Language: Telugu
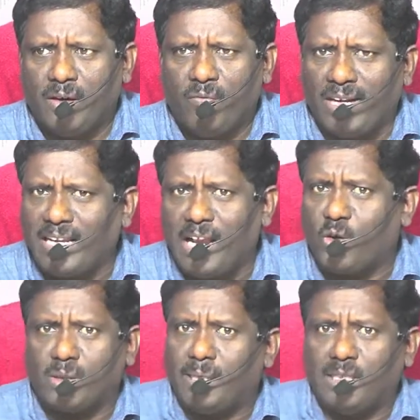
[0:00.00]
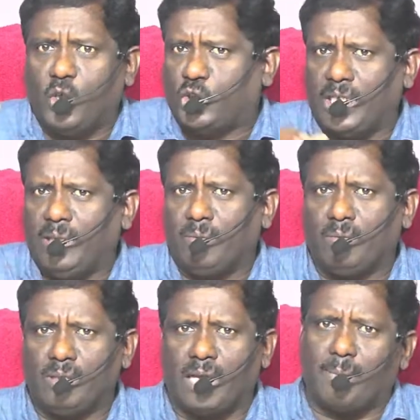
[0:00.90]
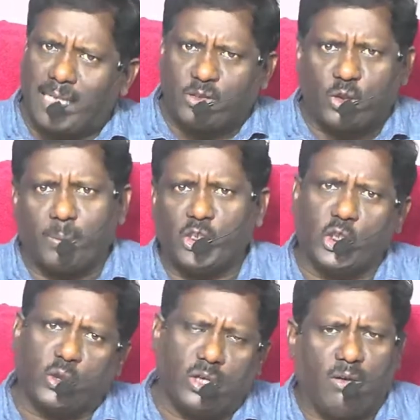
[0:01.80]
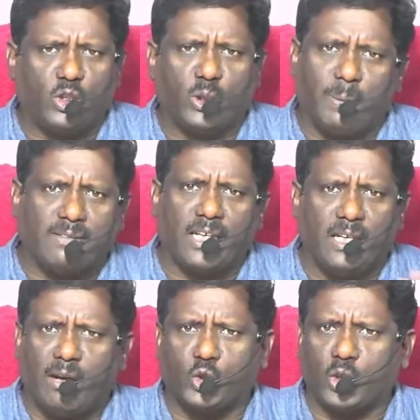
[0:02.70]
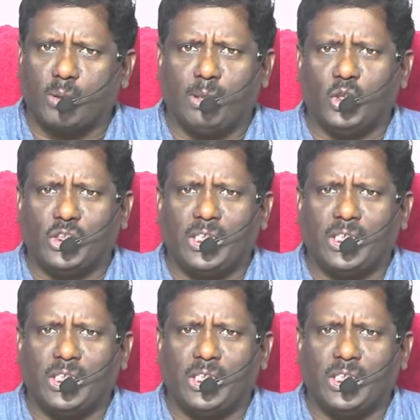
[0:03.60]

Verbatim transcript: వెంటనే కొంతమంది వచ్చి ధర్మశాస్త్ర ఉపదేశకులు కావచ్చు పరిశైలు కావచ్చు కొంతమంది వచ్చి